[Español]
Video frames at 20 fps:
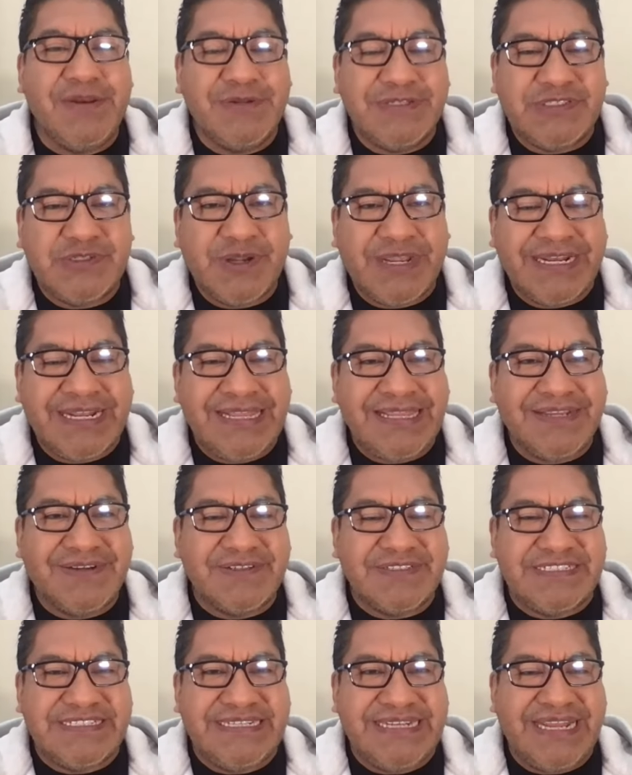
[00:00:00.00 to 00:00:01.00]
en nuestro canal de
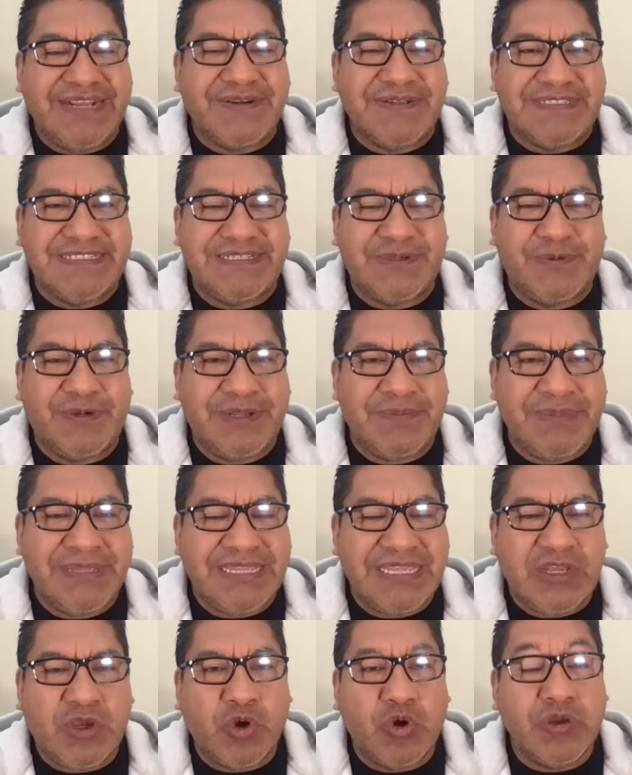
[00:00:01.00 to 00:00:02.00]
cocina con Sabor a
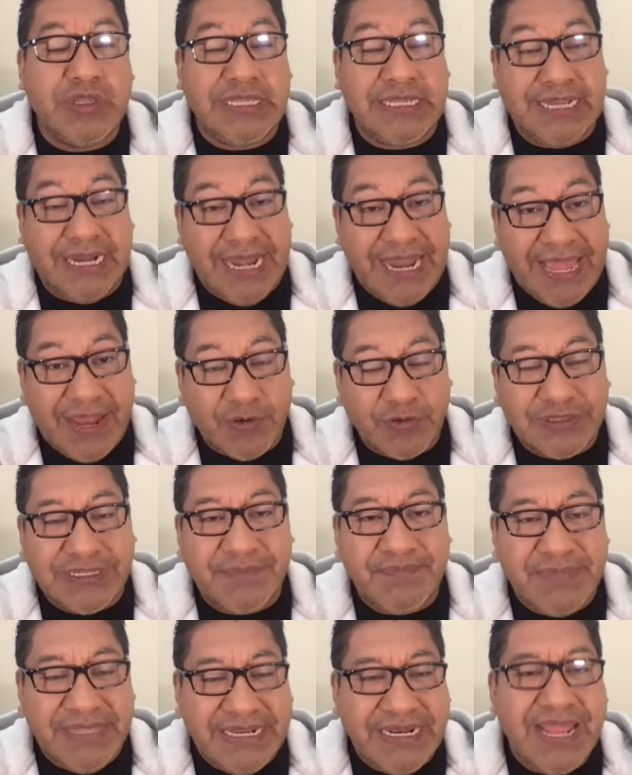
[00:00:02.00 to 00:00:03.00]
México y claro,
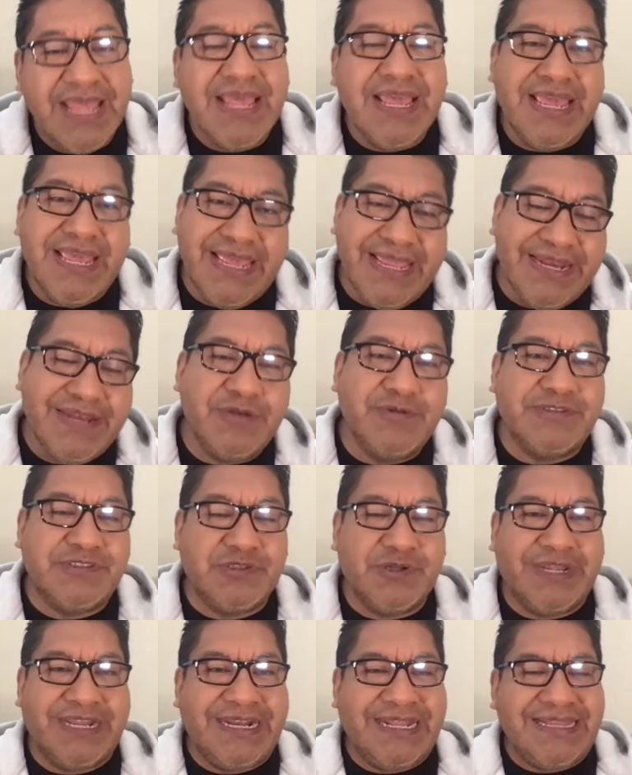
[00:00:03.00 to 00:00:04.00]
también en
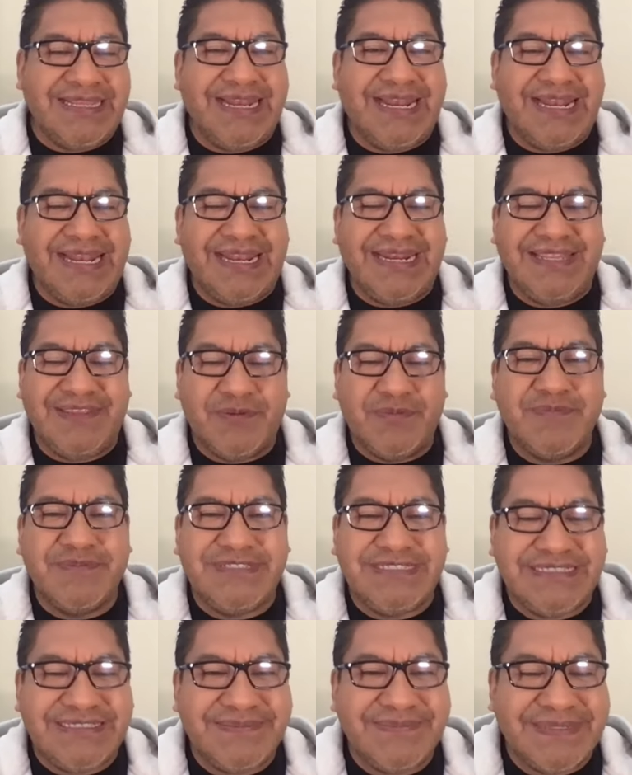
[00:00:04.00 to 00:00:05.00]
nuestro canal del alarido.
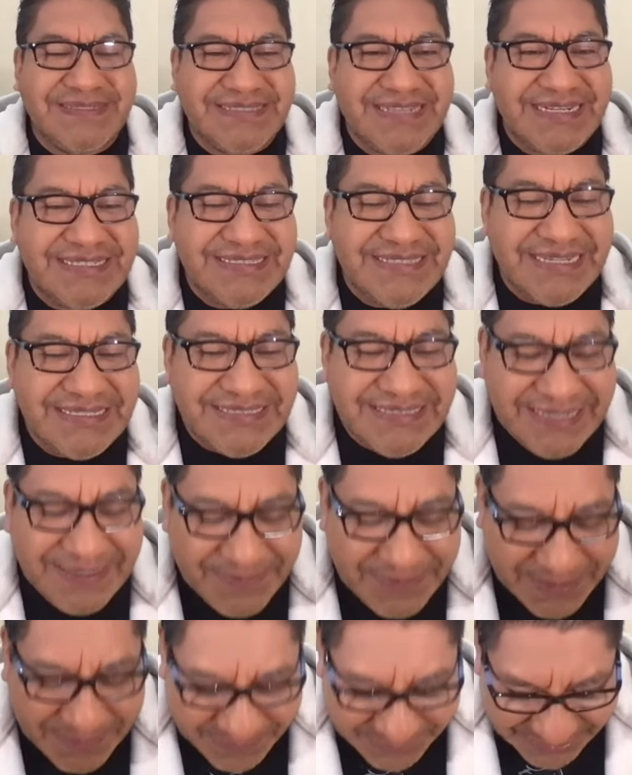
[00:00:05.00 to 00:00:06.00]
Muchísimas gracias
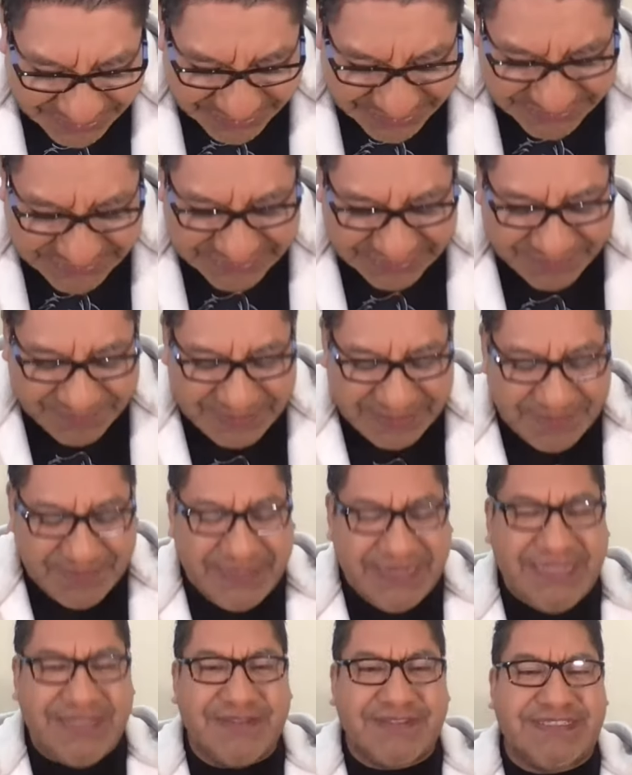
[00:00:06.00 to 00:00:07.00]
y bienvenidas y
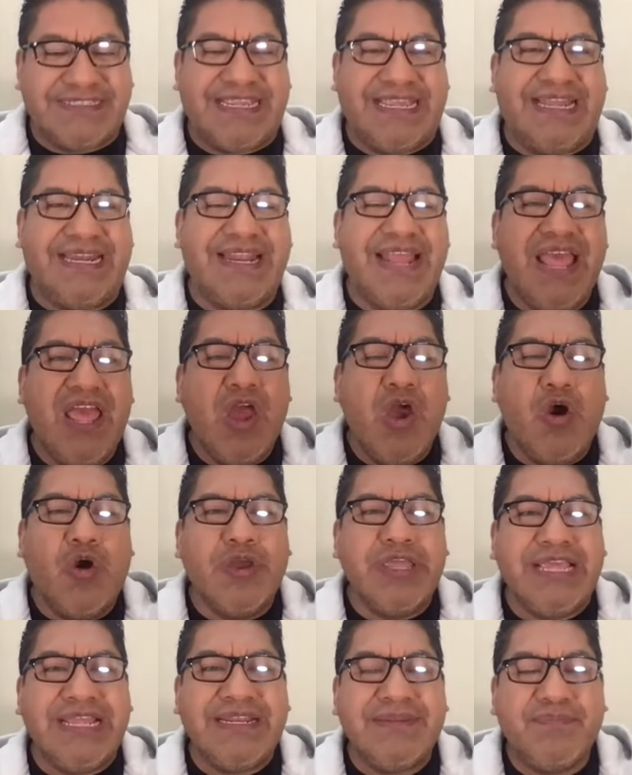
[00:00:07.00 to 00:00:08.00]
bienvenidos sean.
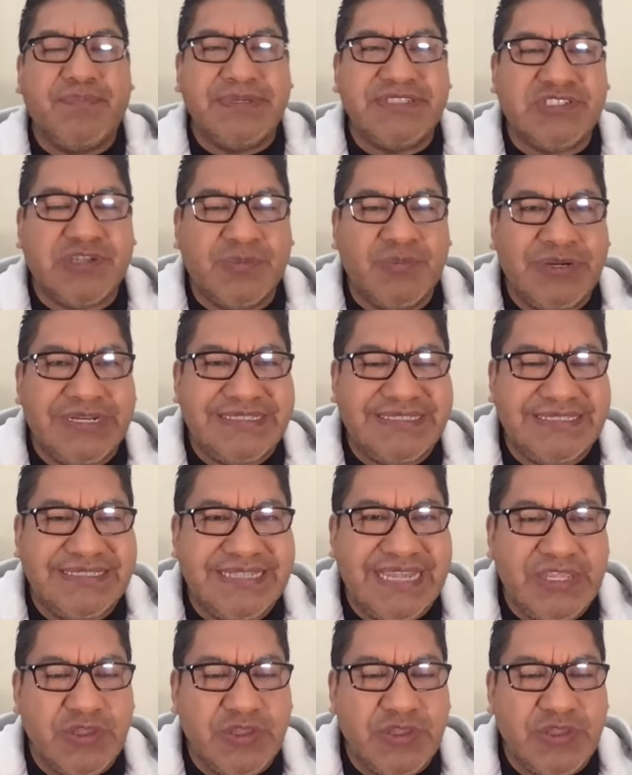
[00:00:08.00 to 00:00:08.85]
Oigan, pues como les